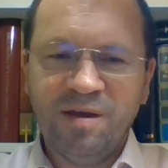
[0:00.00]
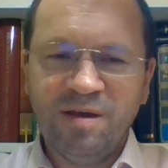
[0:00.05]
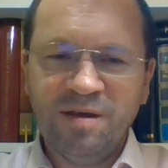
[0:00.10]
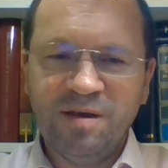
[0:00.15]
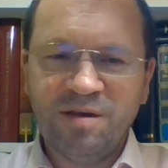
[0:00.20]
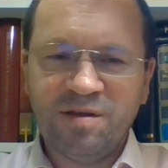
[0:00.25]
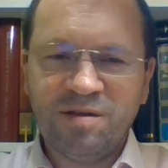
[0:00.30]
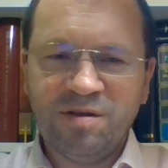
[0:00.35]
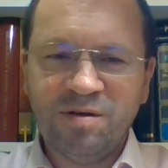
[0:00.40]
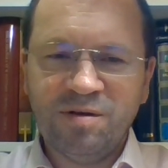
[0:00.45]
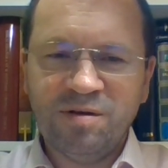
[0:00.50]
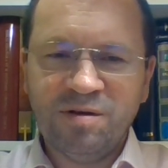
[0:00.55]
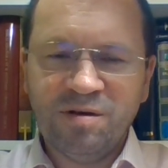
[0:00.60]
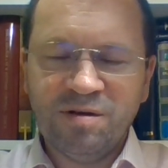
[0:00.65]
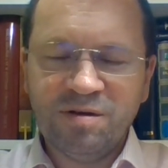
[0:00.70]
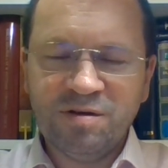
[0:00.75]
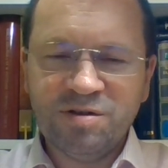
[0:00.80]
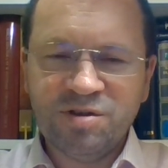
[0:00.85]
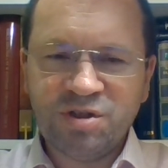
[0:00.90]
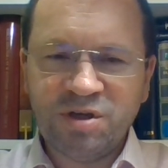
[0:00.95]
Jest to
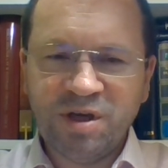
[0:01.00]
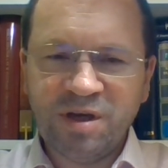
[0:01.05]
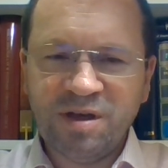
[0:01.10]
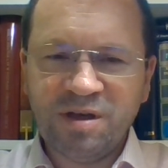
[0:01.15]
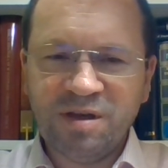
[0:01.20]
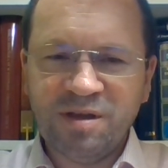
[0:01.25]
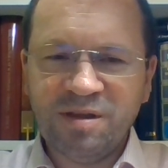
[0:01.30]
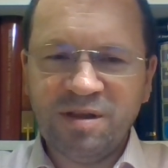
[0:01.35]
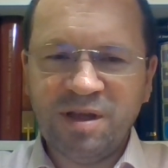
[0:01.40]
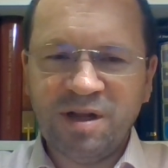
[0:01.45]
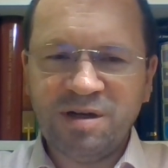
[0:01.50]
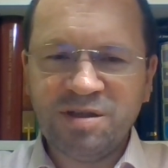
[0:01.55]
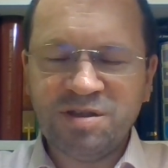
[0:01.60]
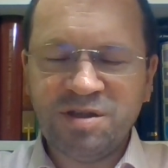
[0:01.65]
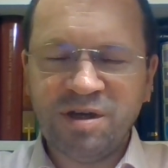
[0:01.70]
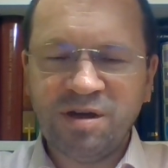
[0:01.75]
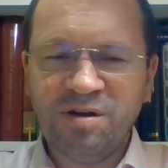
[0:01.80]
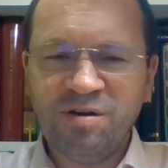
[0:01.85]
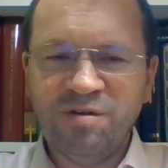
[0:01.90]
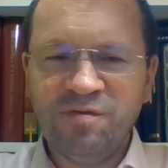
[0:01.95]
grzech
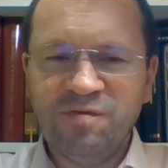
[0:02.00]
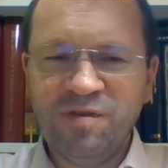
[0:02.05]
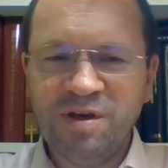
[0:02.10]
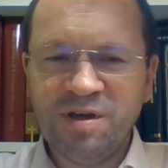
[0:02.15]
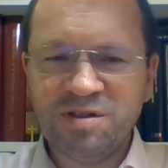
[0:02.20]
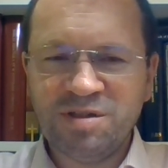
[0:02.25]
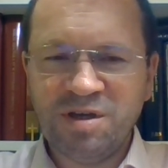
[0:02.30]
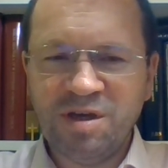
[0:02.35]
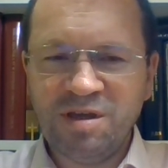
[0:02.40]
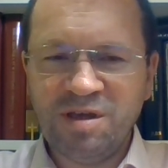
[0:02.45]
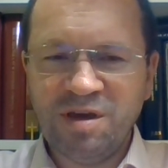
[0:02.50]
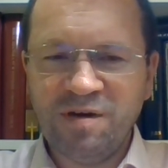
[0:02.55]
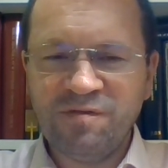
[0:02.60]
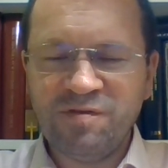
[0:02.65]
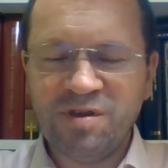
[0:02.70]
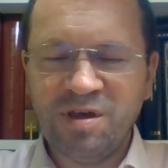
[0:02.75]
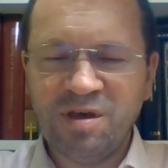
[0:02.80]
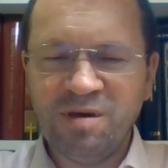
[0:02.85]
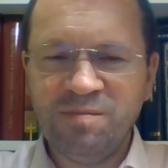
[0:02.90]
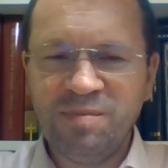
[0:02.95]
dalszego wierzenia w
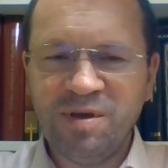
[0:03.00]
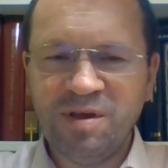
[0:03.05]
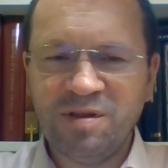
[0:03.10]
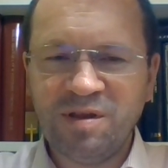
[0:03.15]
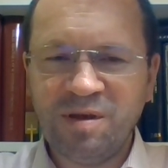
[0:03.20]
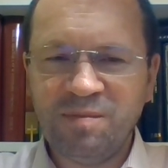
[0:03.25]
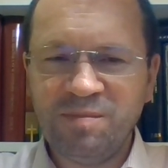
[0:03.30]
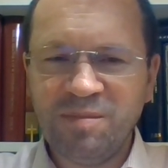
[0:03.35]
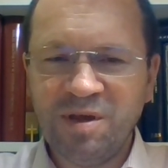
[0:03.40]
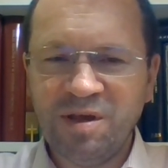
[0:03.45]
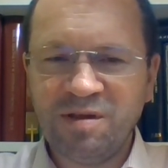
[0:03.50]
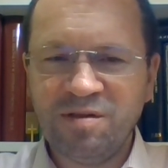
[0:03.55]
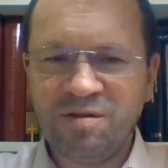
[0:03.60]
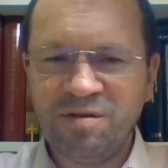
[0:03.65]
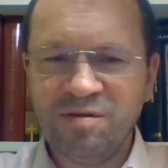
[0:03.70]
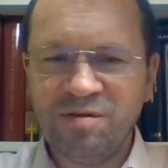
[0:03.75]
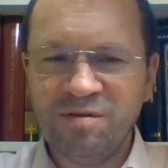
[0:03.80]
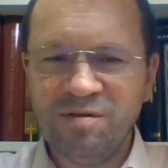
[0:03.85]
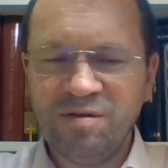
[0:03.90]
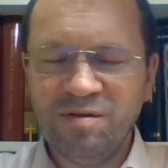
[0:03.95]
siebie
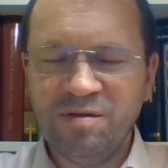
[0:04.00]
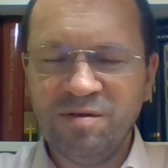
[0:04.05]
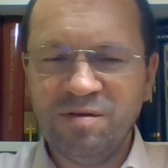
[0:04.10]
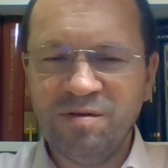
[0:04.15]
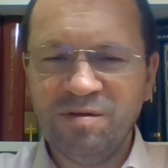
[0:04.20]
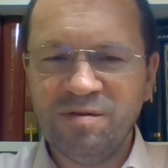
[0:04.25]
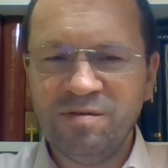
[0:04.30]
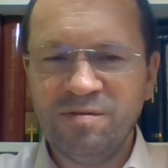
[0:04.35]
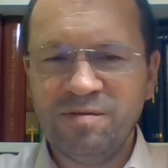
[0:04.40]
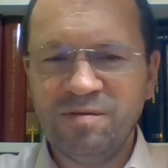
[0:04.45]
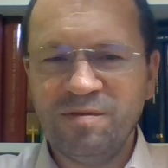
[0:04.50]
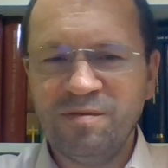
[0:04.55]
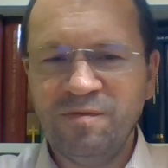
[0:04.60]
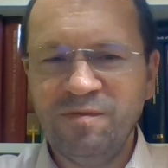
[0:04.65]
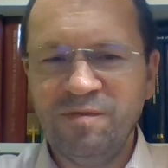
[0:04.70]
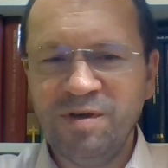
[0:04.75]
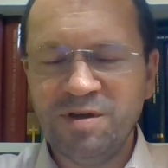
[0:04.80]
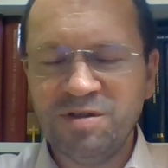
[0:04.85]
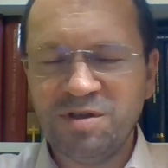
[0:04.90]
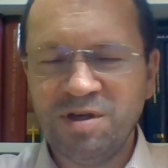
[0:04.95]
zamiast
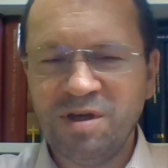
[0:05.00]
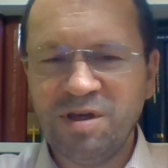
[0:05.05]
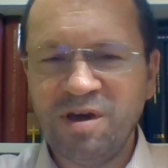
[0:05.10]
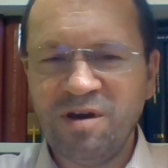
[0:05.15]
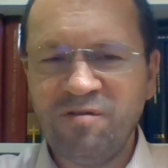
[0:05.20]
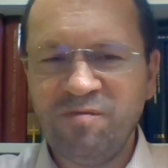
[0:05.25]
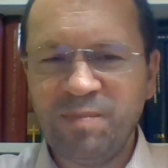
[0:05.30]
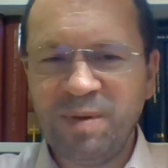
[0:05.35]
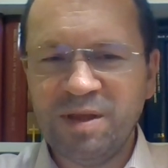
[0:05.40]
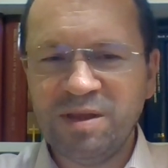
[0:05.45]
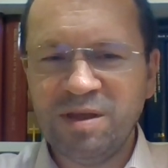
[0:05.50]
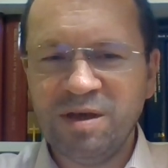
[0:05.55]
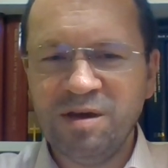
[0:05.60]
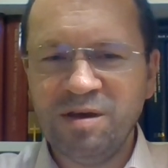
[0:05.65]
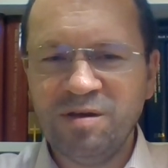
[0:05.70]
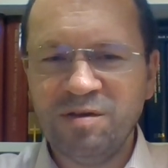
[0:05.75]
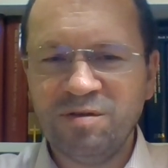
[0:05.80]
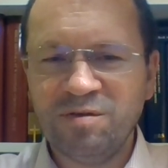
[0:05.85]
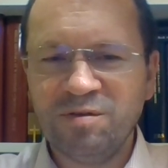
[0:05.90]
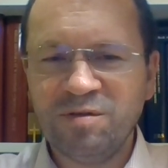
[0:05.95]
wierzenia w Pana
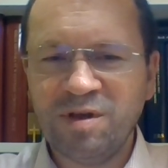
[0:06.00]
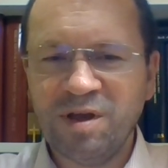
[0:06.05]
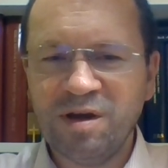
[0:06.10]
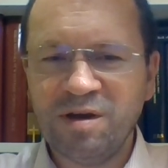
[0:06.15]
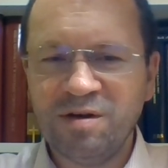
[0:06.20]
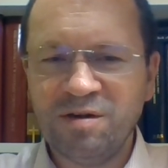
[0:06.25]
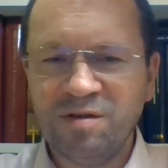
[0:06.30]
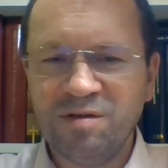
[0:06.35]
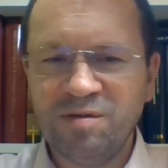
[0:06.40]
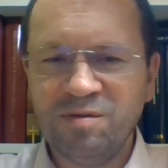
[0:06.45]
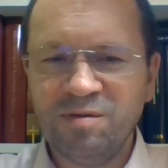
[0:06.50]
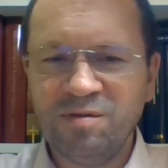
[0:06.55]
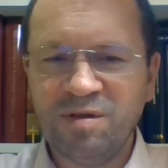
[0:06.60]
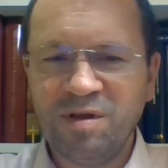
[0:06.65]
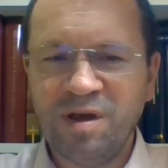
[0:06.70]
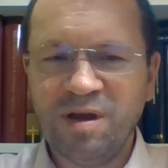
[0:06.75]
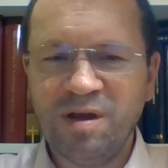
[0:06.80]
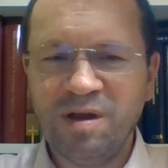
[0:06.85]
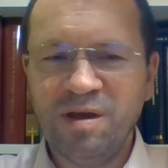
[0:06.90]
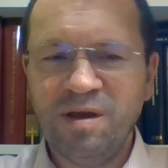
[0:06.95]
Jezusa
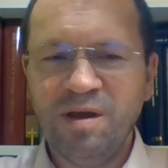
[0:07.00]
Chrystusa.